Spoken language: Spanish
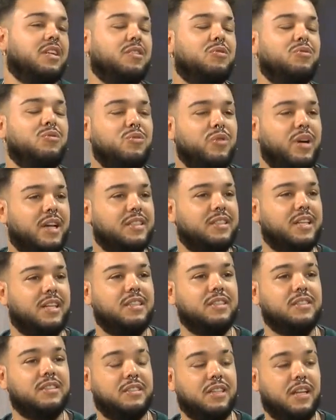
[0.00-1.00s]
un lugar
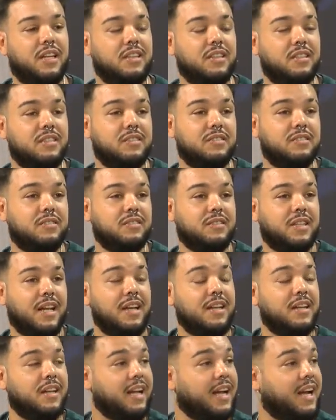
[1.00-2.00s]
tan, tan,
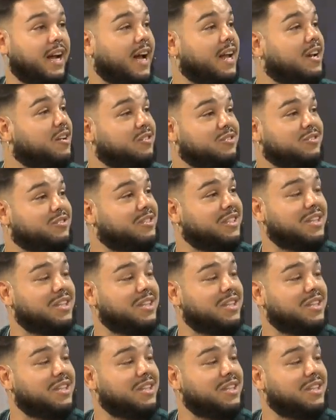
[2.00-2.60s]
tan lejano, sí,